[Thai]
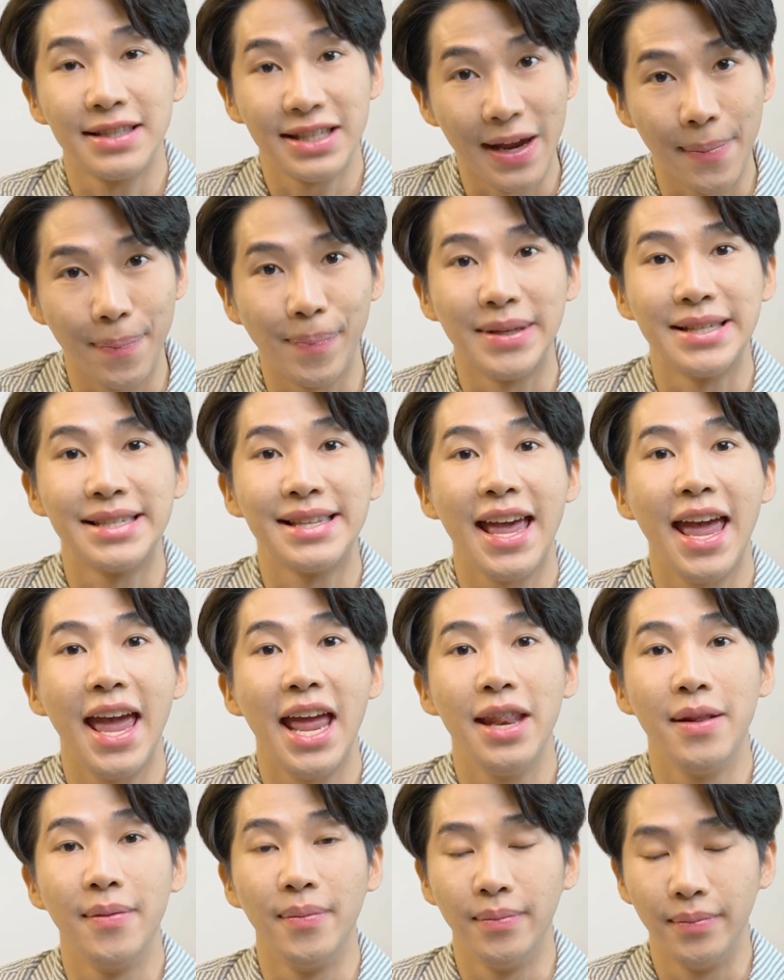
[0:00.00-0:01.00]

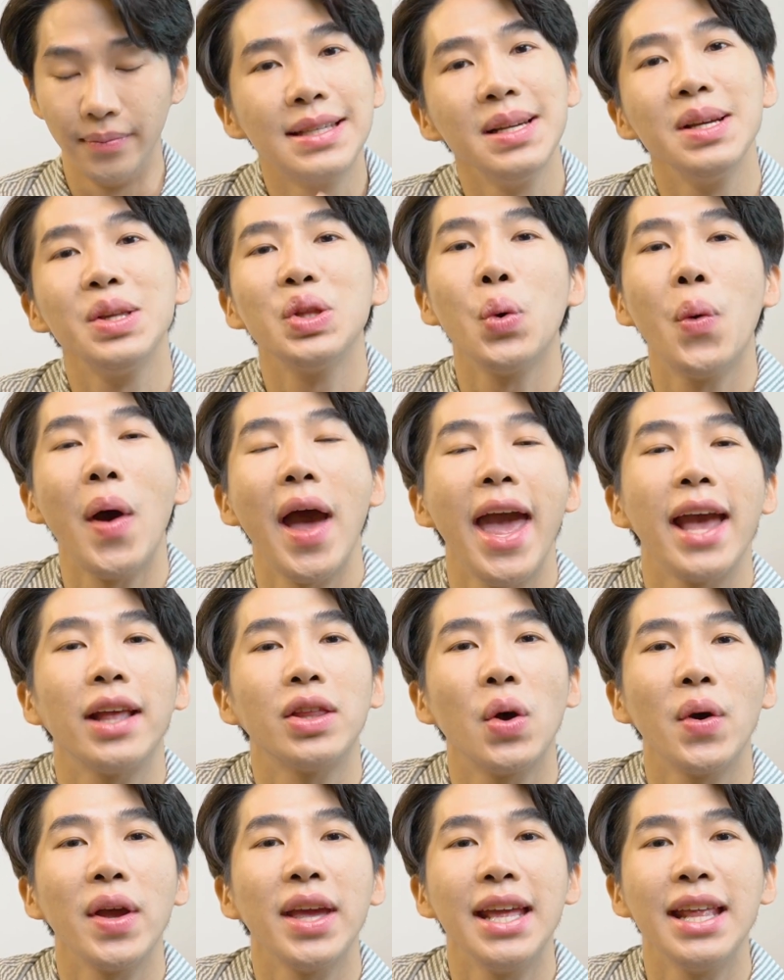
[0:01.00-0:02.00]
5-7% ซึ่งตัวเอ็ก
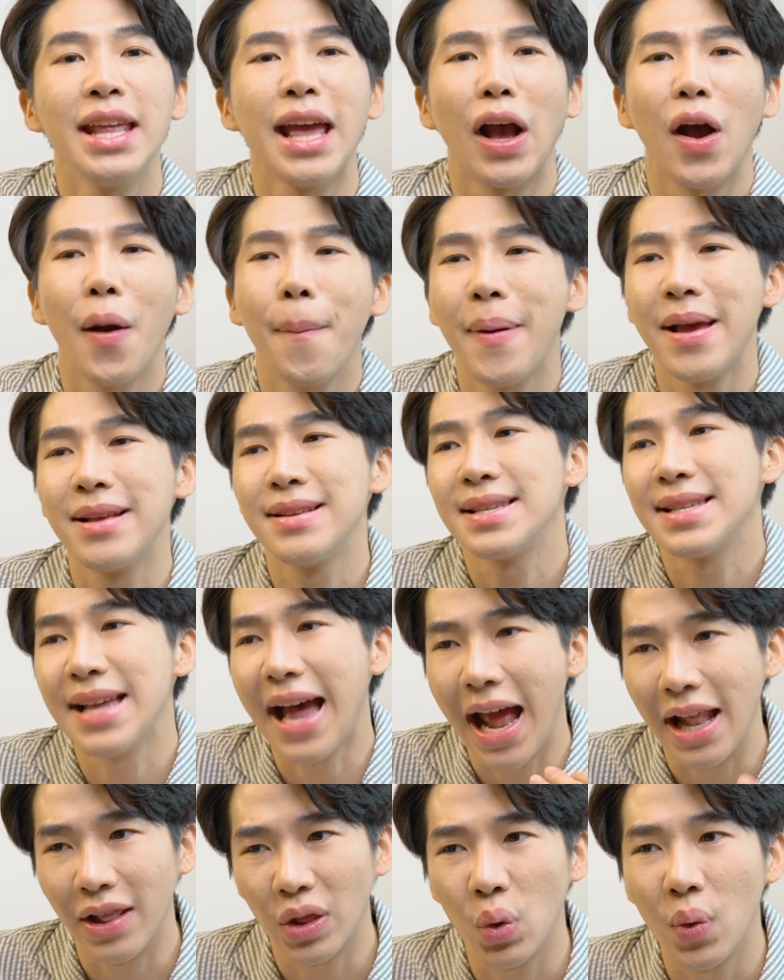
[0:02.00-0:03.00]
โตอินเนี่ยก็เป็น
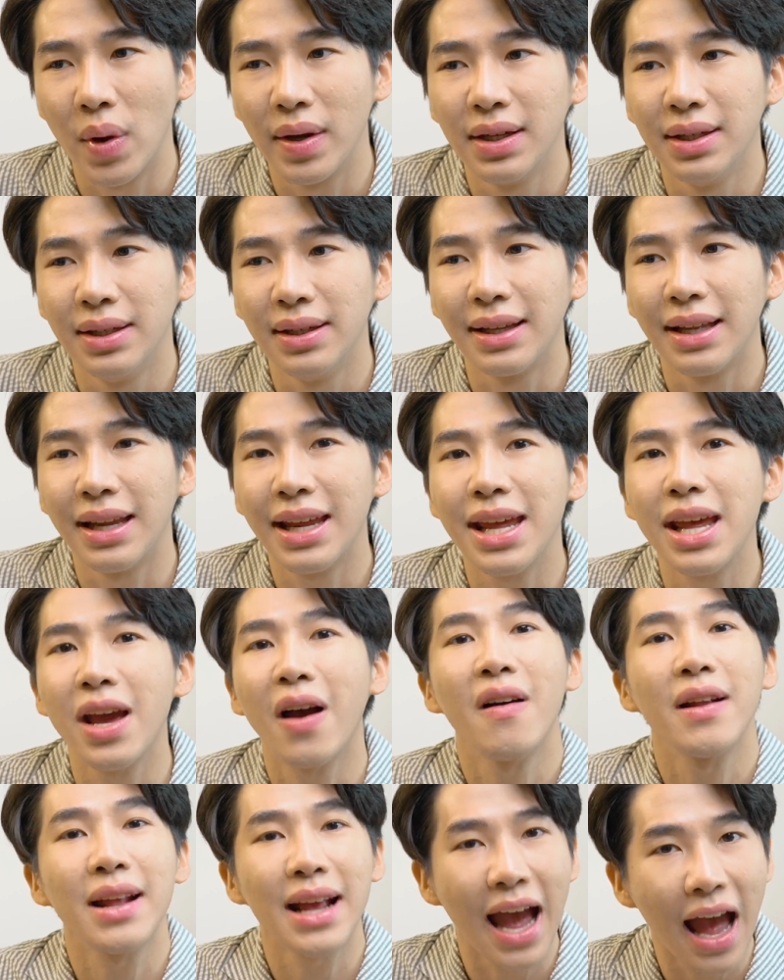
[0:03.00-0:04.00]
สารตัวหนึ่งที่
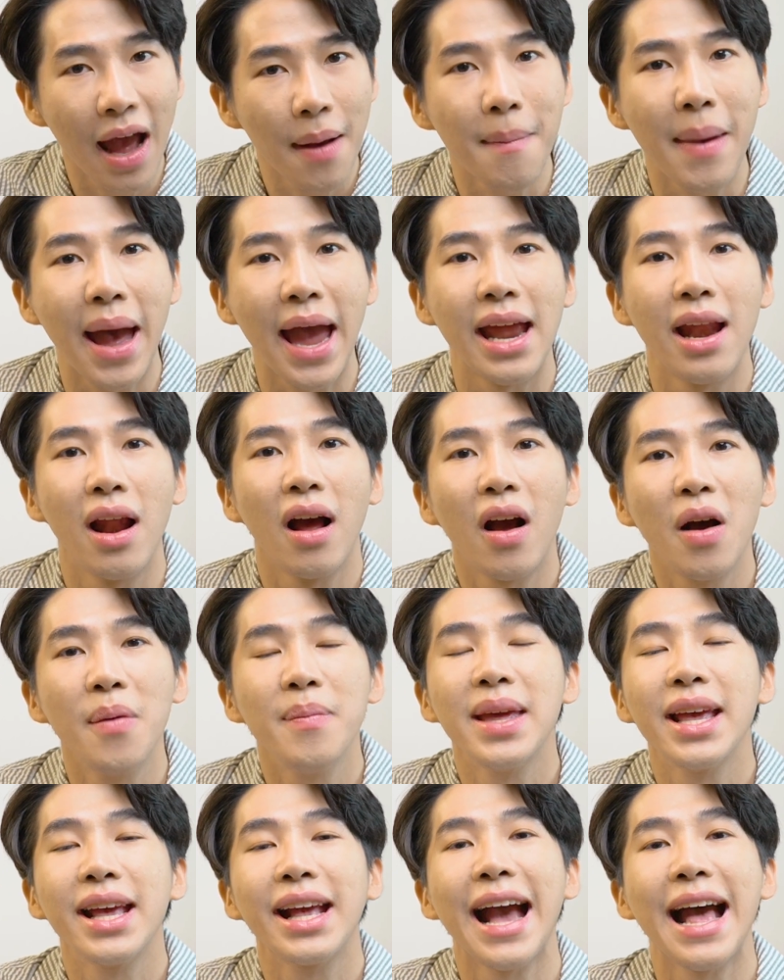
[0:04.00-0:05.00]
ค่อนข้างใหม่แล้วก็
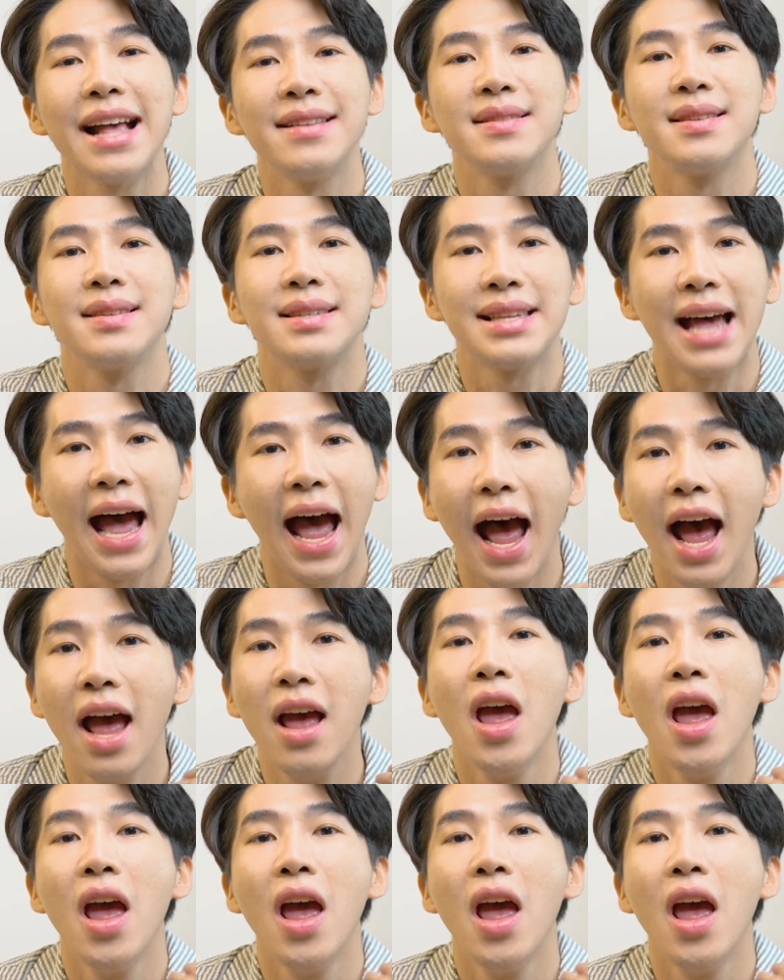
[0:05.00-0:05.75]
มีการศึกษา